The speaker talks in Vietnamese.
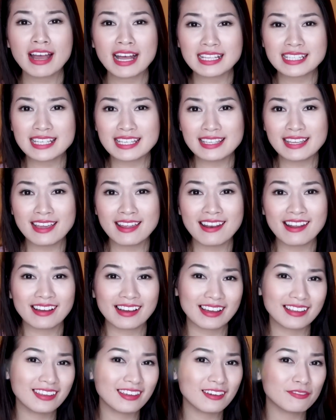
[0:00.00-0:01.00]
và dĩ nhiên là
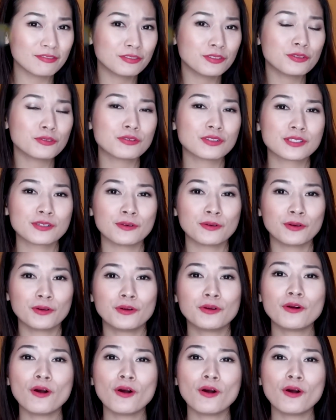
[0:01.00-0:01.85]
cái nhiệm vụ của dầu gội